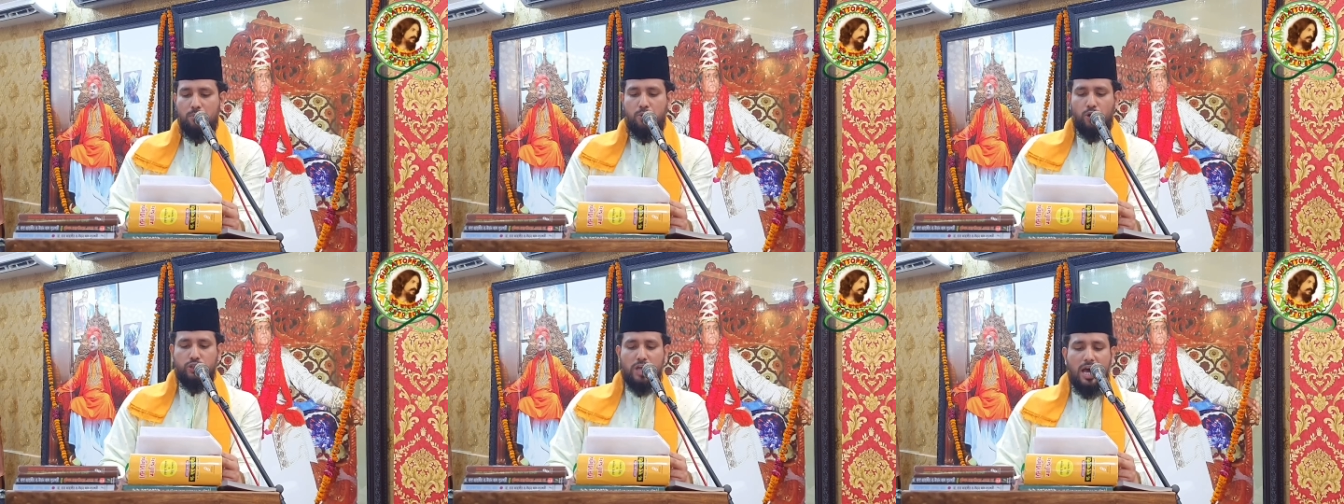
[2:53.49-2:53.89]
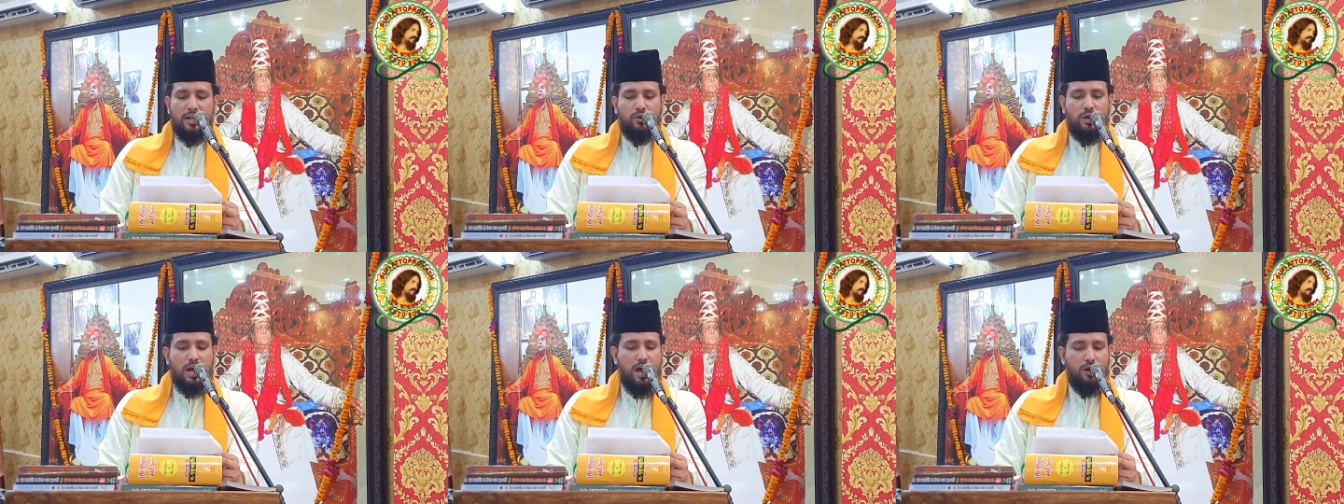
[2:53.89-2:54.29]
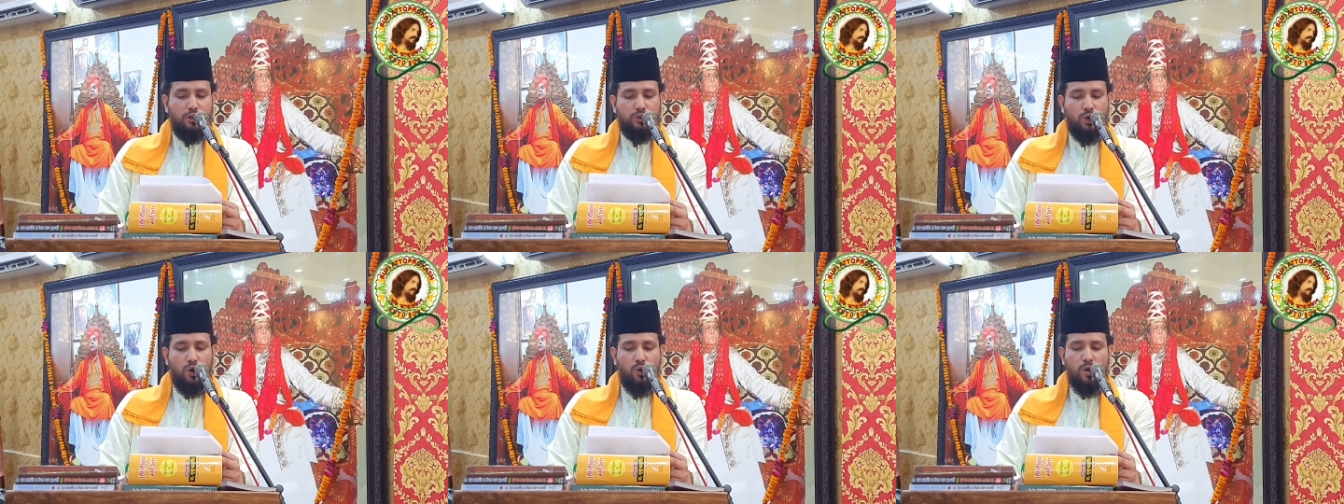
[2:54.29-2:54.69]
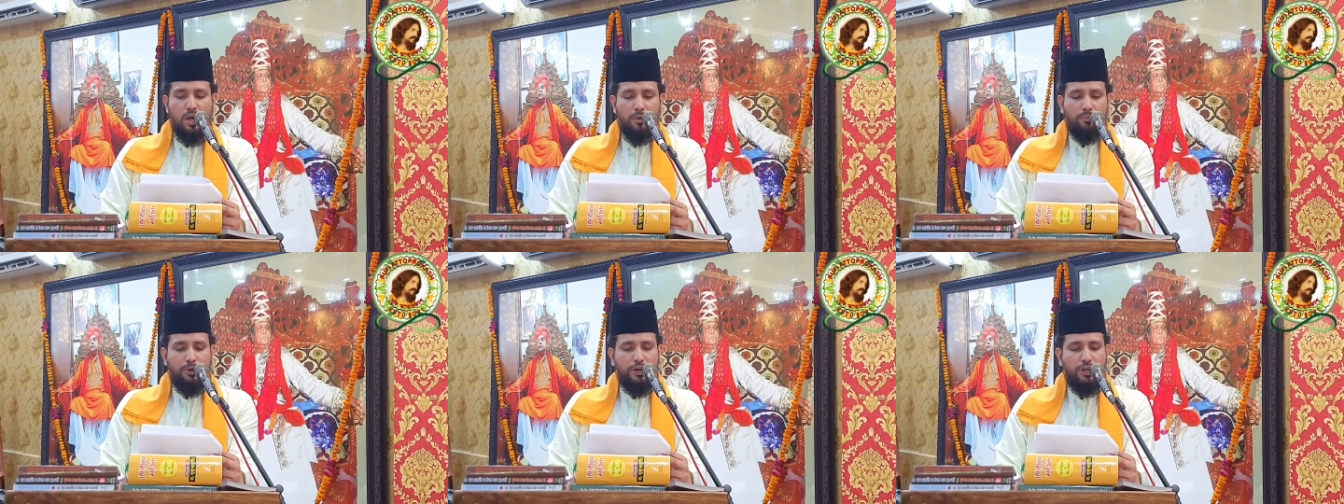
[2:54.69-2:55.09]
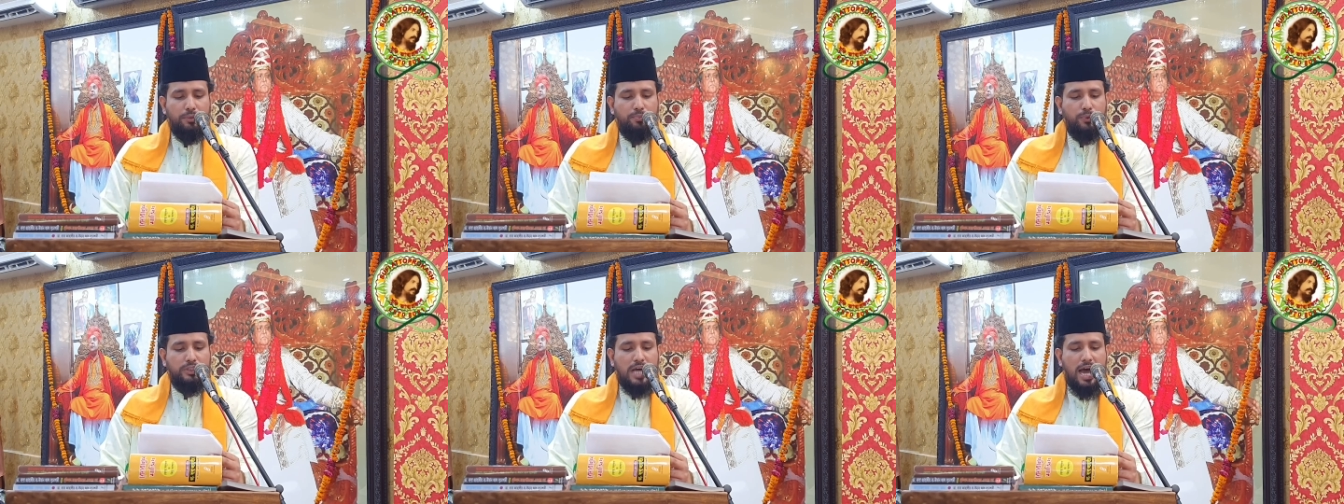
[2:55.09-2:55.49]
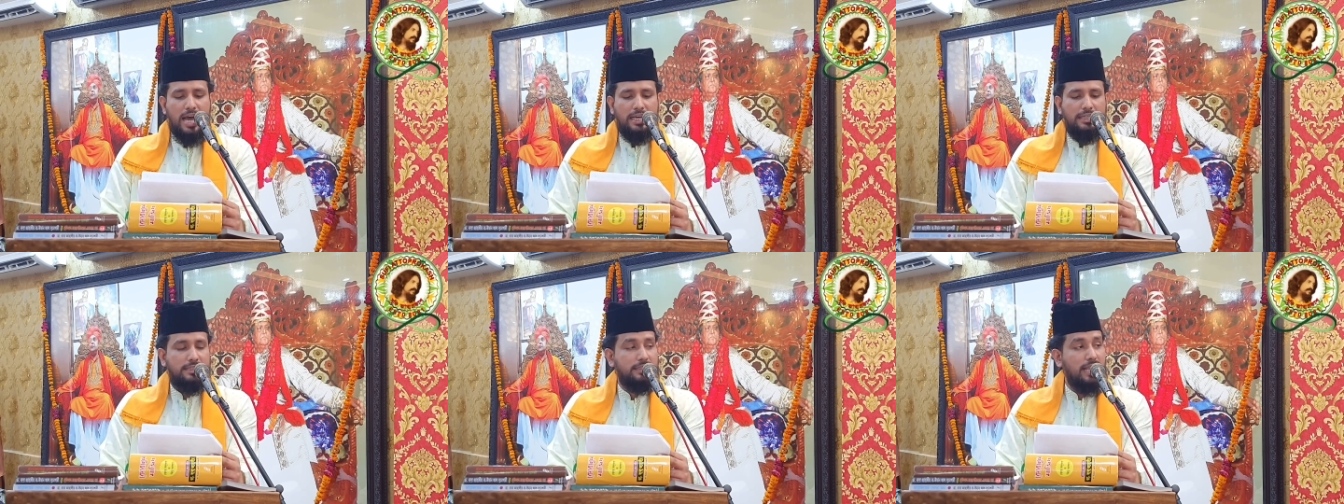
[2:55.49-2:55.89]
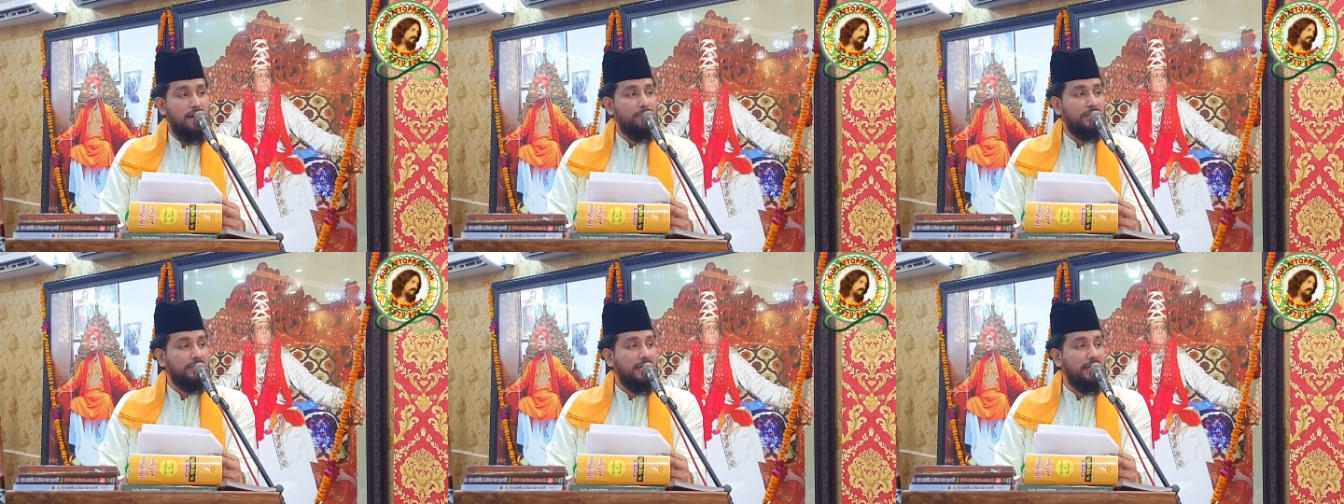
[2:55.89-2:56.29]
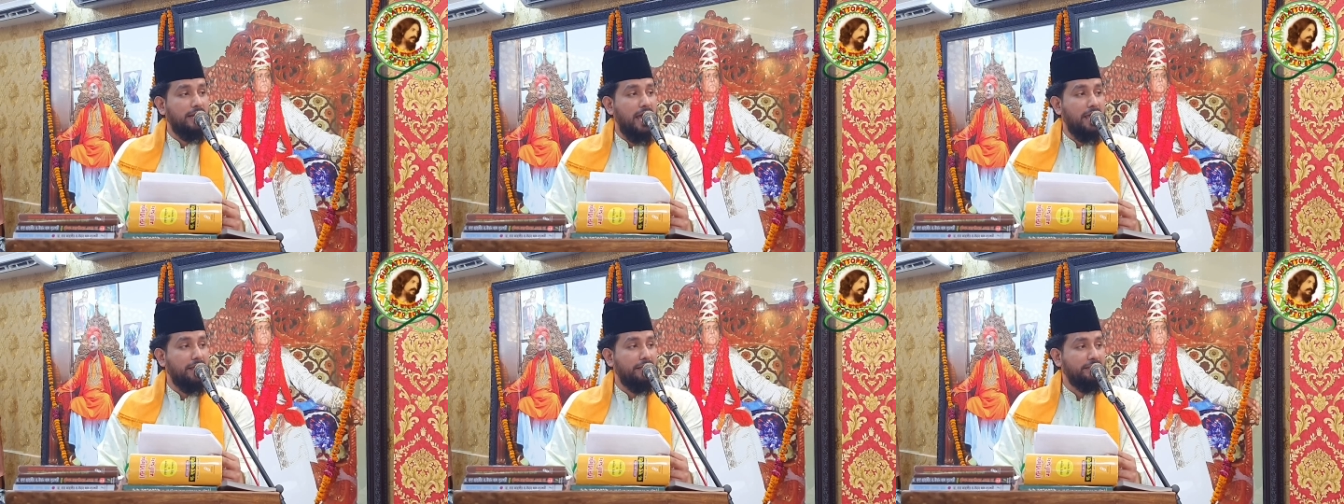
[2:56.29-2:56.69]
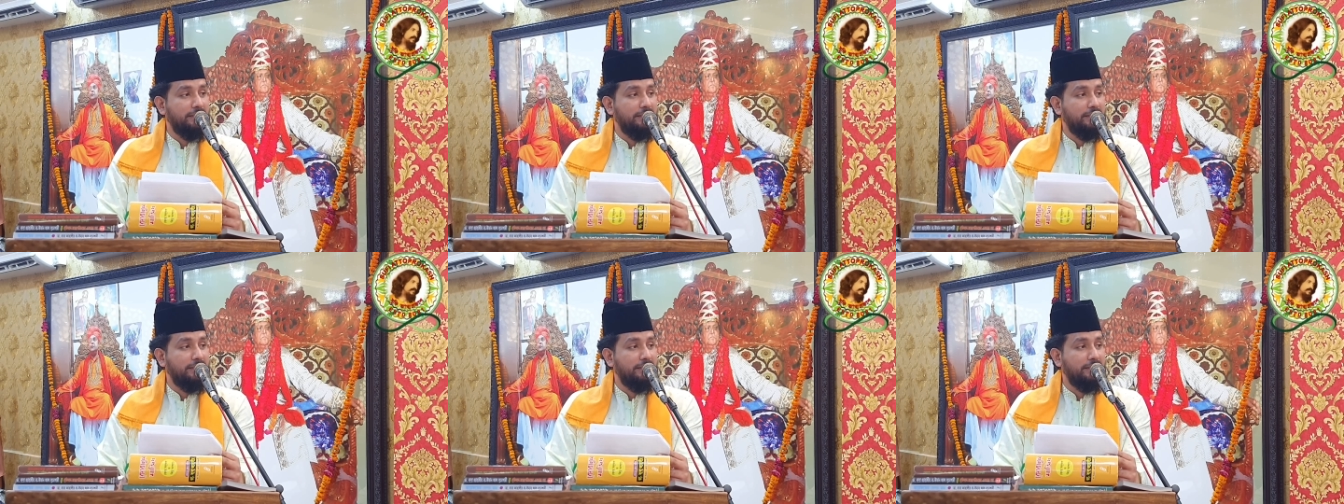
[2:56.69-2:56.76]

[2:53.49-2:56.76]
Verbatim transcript: প্রচার করা হতো পীর পূজা ইসলামেতে নাই